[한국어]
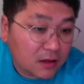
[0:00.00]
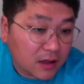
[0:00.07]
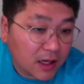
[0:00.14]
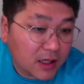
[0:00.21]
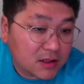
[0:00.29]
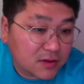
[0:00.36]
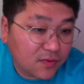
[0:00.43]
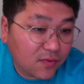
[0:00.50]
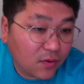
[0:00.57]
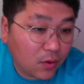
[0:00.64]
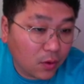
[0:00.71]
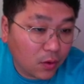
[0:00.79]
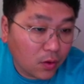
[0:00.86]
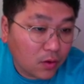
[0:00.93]
S4
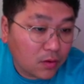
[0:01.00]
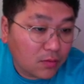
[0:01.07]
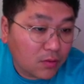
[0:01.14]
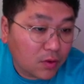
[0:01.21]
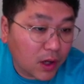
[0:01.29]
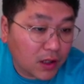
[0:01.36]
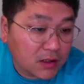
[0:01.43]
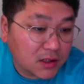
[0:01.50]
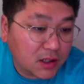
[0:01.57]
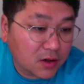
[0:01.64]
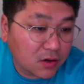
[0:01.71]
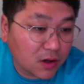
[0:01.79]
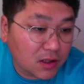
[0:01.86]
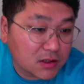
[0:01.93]
뭐 굉장히
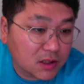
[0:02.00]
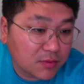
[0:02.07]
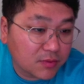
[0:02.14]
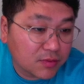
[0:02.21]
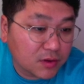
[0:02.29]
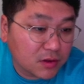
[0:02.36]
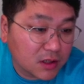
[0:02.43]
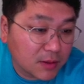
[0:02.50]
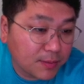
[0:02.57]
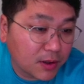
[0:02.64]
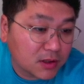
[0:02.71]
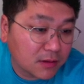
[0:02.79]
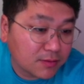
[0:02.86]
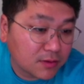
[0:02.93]
여러가지 제품들, 리퍼
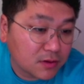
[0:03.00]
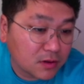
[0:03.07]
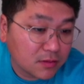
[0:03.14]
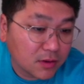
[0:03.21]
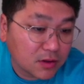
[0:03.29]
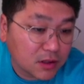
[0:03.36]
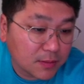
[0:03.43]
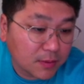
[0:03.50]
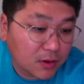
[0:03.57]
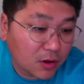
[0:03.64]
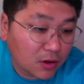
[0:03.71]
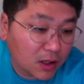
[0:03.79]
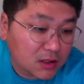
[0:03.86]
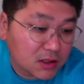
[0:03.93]
제품 현재
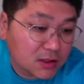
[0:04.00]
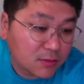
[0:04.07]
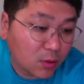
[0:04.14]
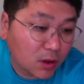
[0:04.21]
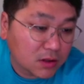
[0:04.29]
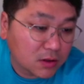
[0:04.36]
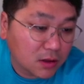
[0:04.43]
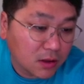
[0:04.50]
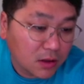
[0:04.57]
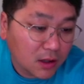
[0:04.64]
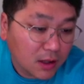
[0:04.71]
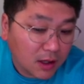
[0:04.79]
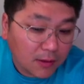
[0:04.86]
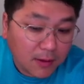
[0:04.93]
여러가지 모아서
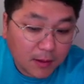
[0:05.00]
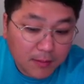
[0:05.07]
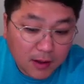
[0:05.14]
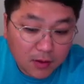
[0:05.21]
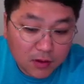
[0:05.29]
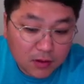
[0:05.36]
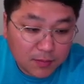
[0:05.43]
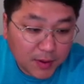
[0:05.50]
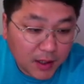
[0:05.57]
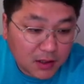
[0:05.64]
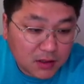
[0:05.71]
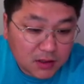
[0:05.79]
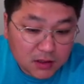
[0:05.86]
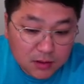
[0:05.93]
판매하고 있는
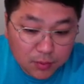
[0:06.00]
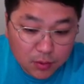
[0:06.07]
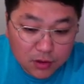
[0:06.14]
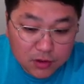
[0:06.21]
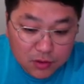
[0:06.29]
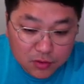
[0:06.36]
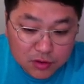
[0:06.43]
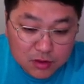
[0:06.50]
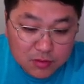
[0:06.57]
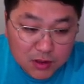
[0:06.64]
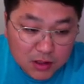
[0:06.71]
페이지 보여드리고 있습니다.